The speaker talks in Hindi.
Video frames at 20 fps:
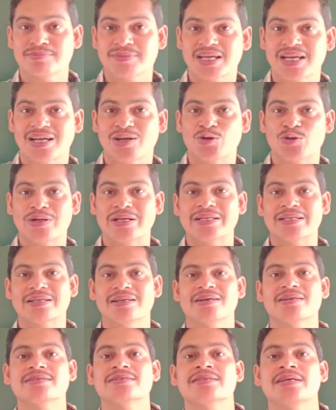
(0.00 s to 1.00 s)
हेलो टेंथ
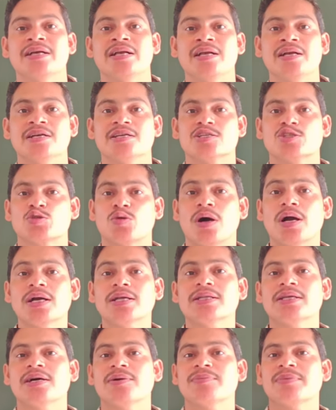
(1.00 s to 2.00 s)
क्लास
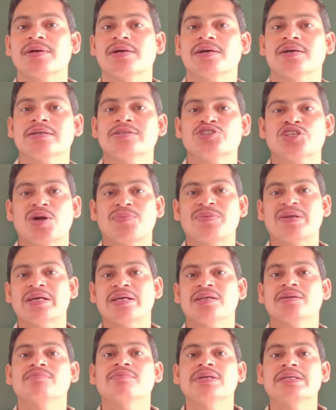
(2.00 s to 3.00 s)
स्वागत है आपका चैप्टर
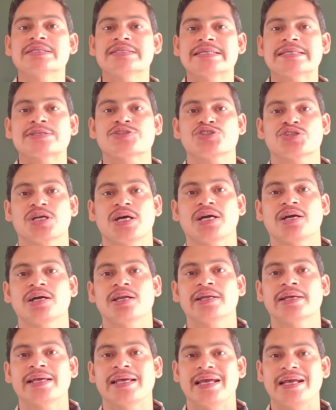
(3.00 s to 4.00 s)
नंबर सिक्स
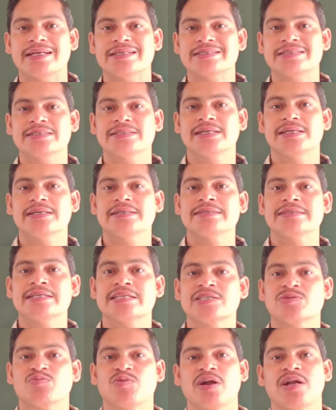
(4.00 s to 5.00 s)
ट्रायंगल के एक्सरसाइज
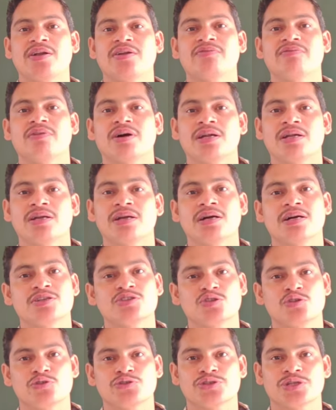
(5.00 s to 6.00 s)
सिक्स पॉइंट वन का
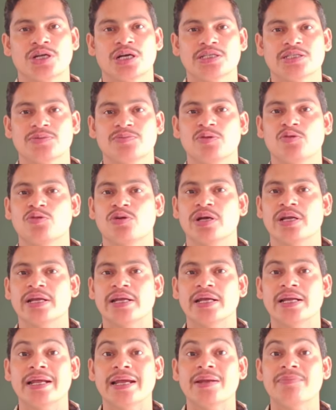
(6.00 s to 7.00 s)
सॉल्यूशन आज हम लोग
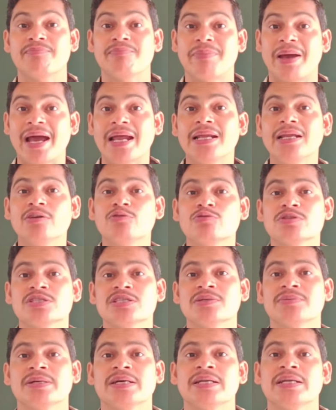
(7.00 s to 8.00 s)
करेंगे लेकिन पहले
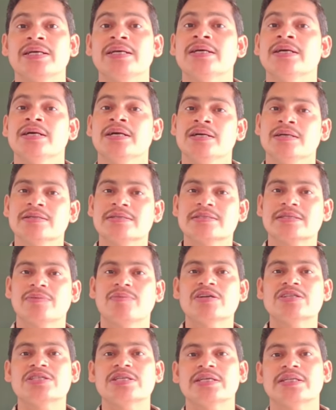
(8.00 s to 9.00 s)
उससे पहले
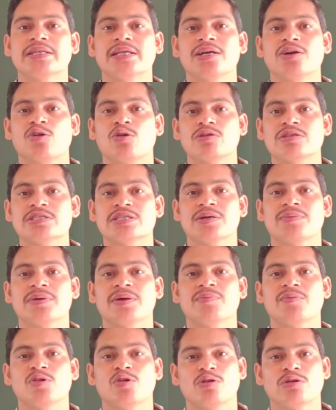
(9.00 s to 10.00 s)
समझ लेते हैं कॉन्सेप्ट
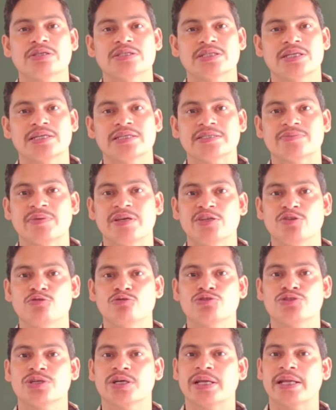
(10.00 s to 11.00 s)
हम कौन सा इसमें
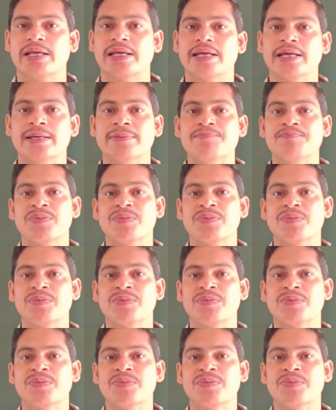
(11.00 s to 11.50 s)
यूज करेंगे